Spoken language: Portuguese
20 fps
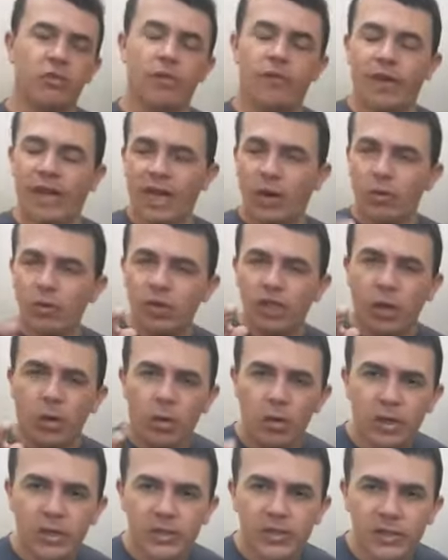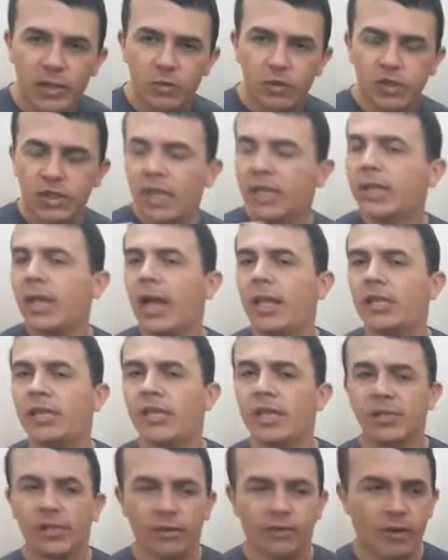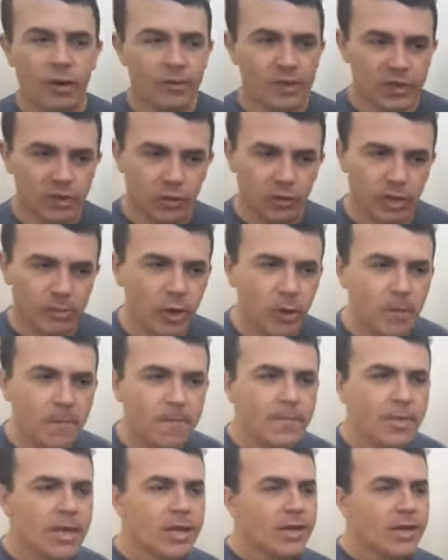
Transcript: Vou falar onde aconteceu os detalhes dessa informação, tá bom?